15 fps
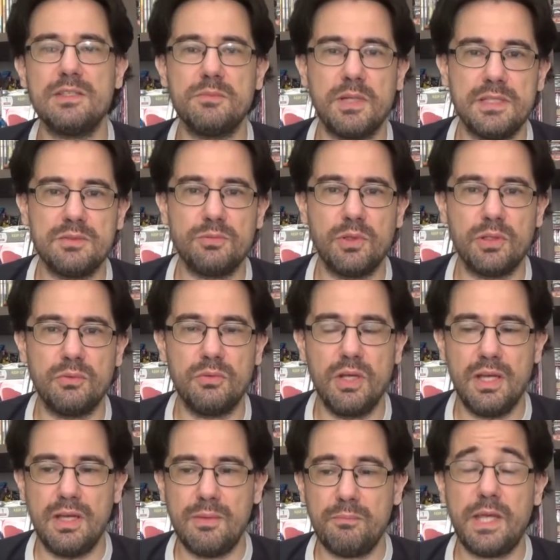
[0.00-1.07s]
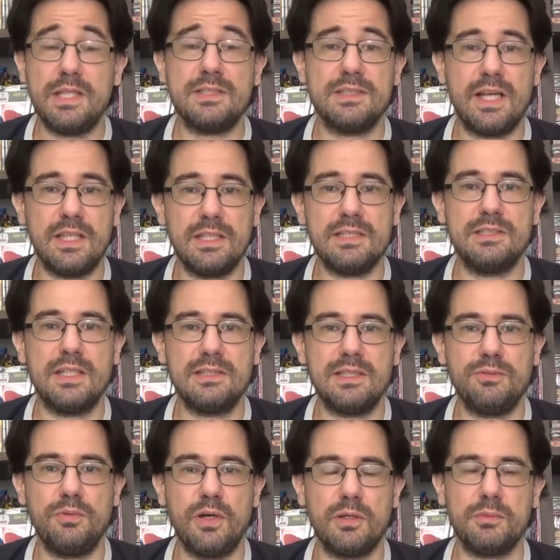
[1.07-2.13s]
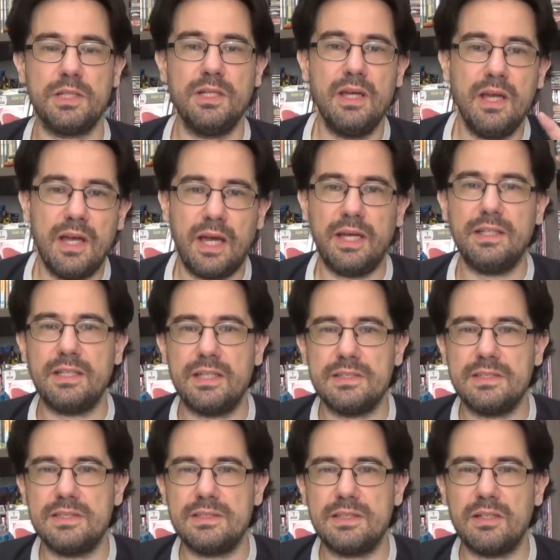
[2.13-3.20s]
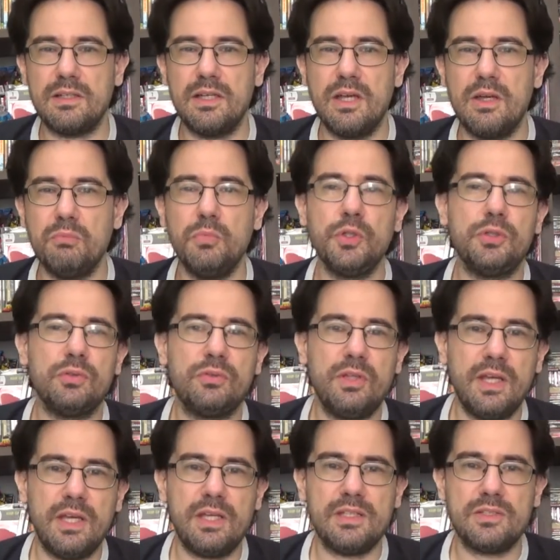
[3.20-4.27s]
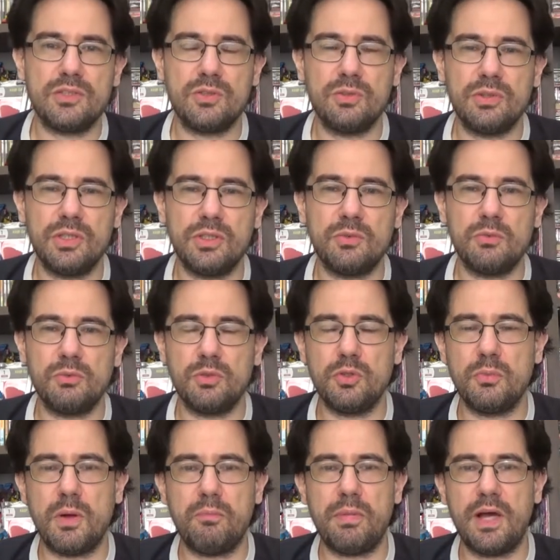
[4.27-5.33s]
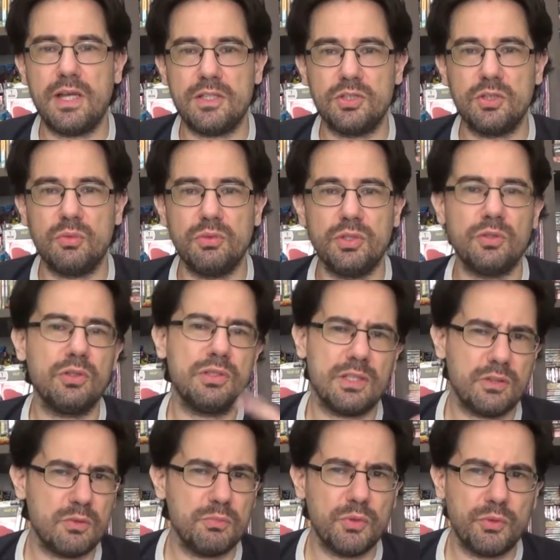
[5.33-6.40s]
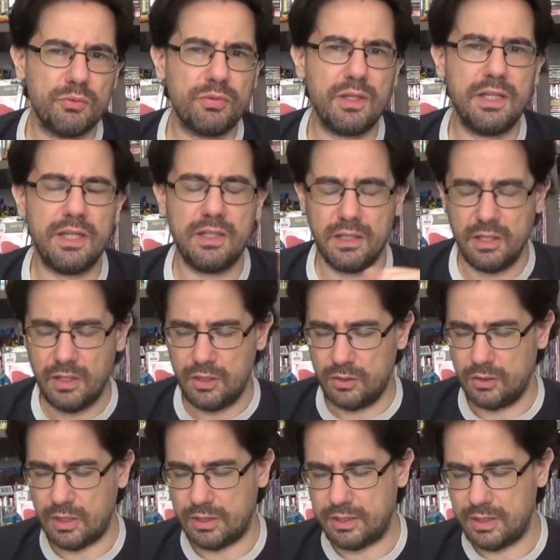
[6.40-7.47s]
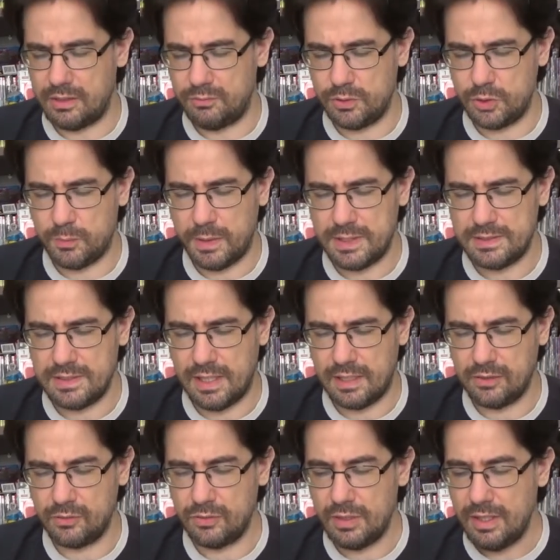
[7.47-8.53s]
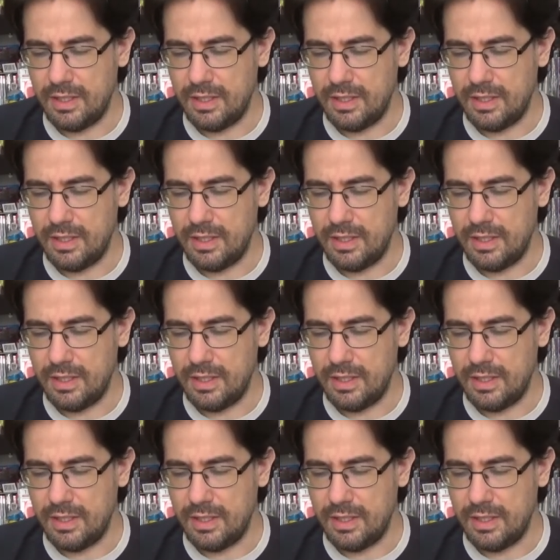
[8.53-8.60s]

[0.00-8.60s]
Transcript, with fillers: mas foram pensadas dessa forma. Ainda que exista muito texto em, em uma parte ou em outra, como eu falei naquele vídeo passado,